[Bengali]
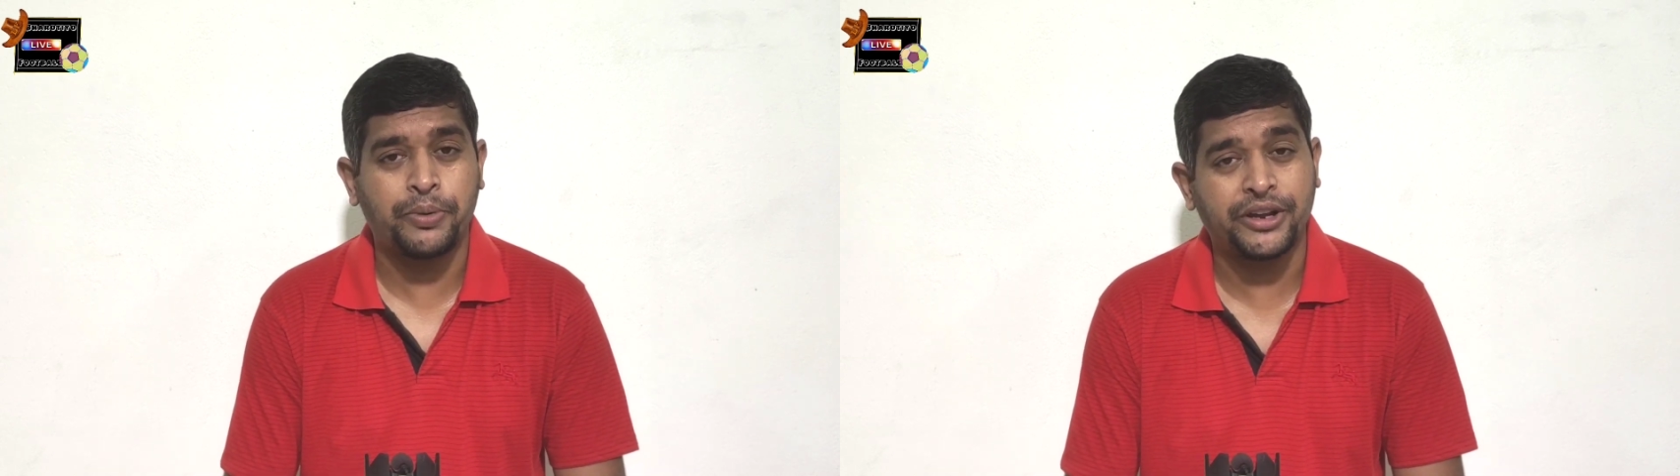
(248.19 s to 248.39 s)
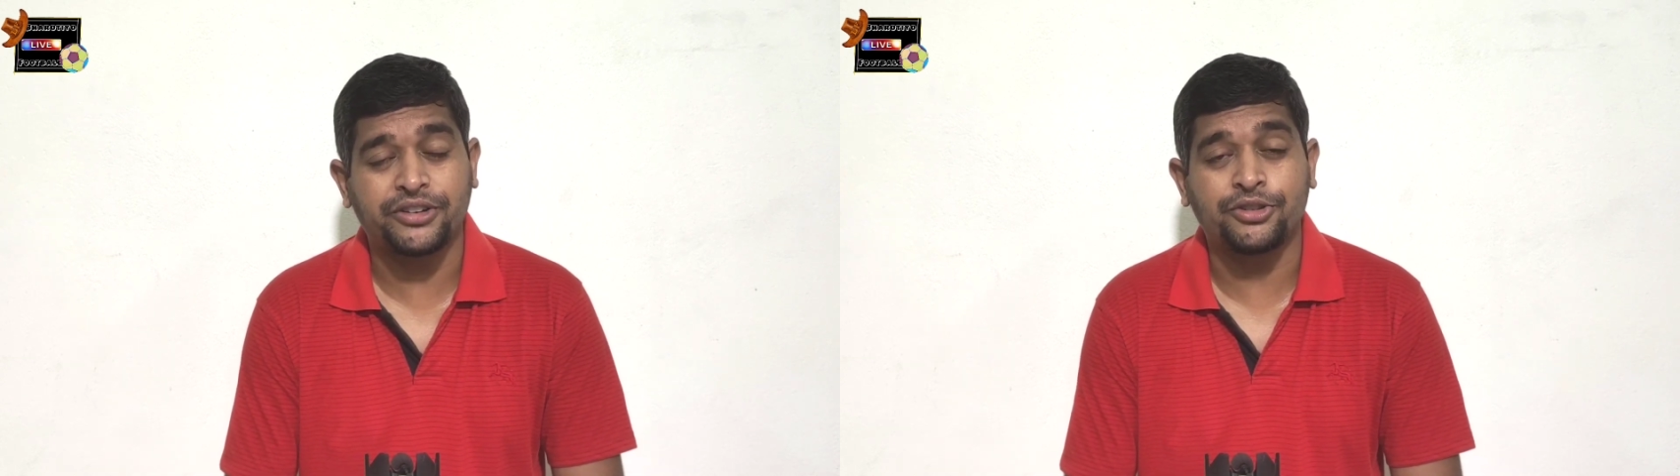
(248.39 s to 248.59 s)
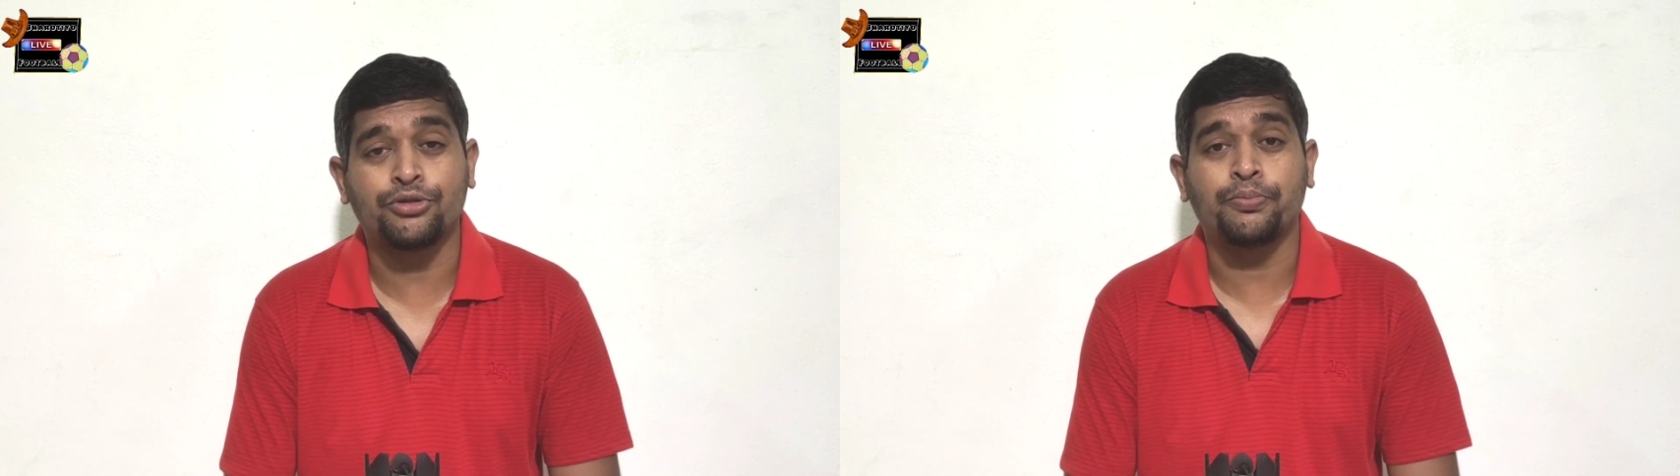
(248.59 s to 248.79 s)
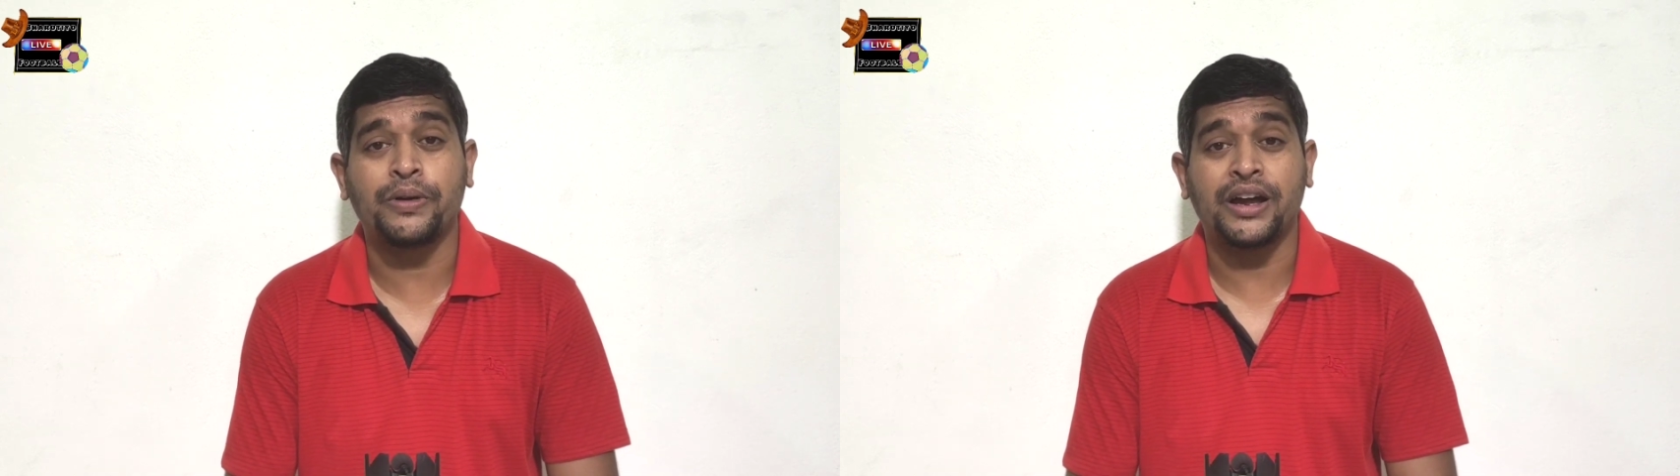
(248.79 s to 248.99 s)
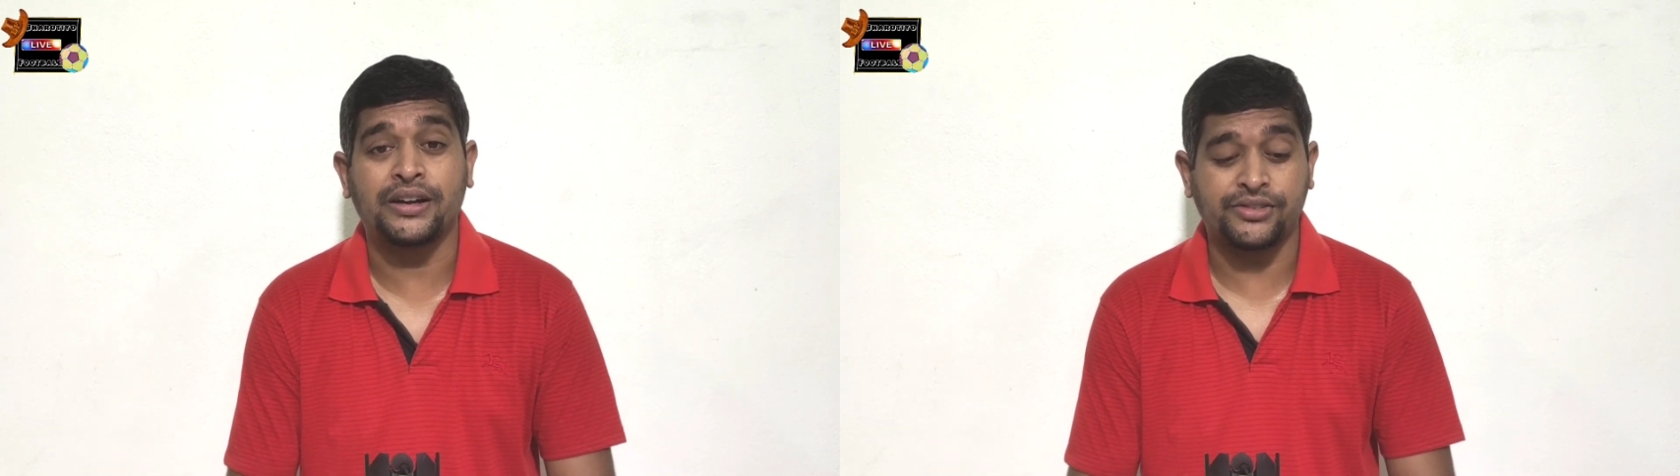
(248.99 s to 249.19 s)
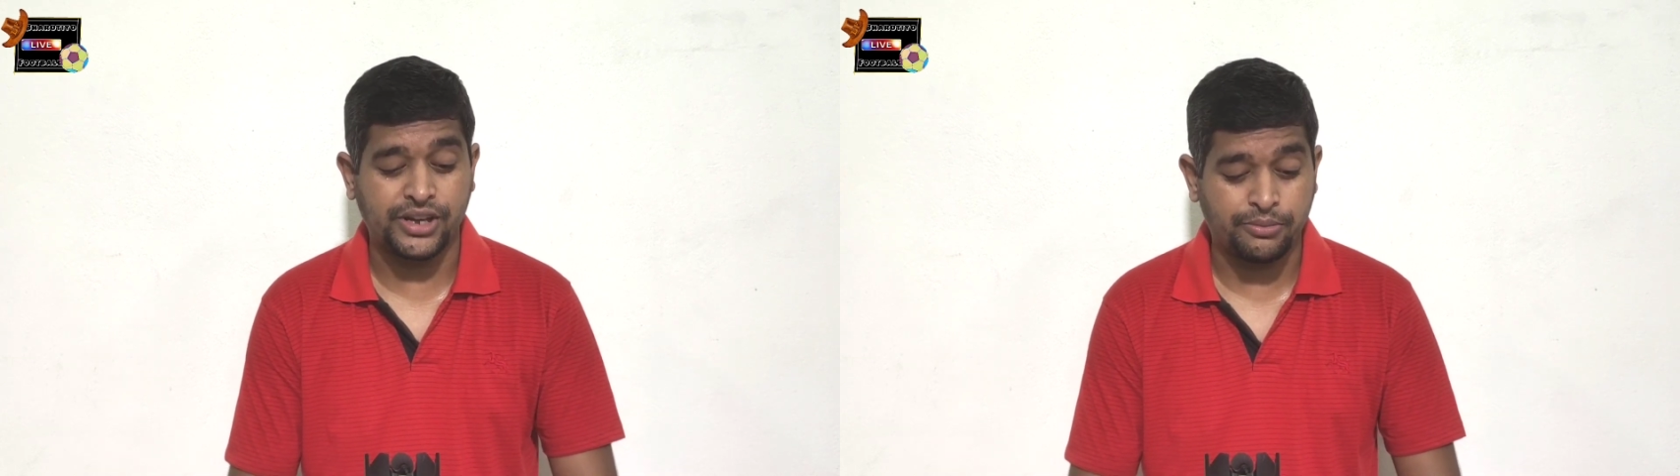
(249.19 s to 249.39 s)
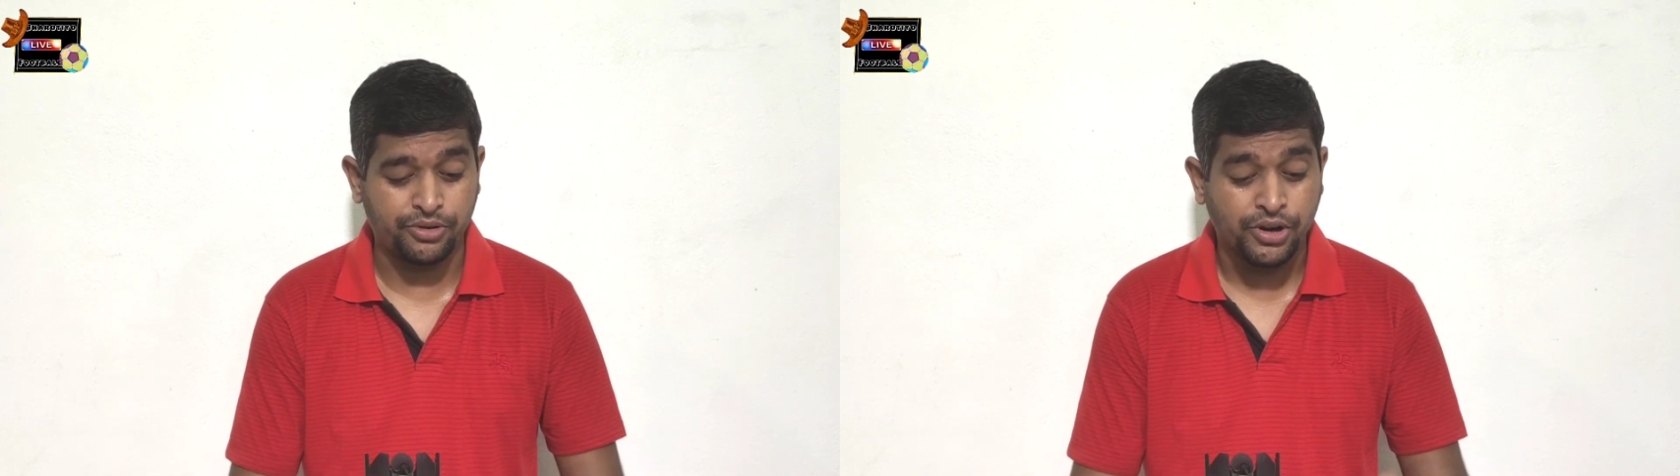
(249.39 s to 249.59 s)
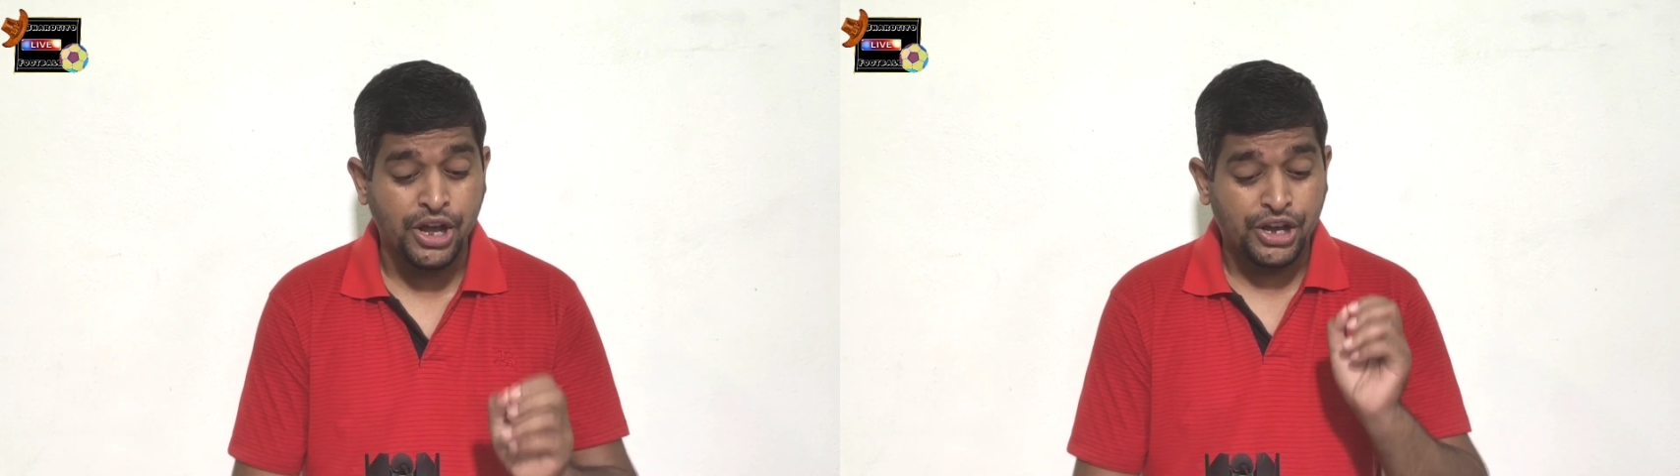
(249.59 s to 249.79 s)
বেশ কিছু প্লেয়ার যেমন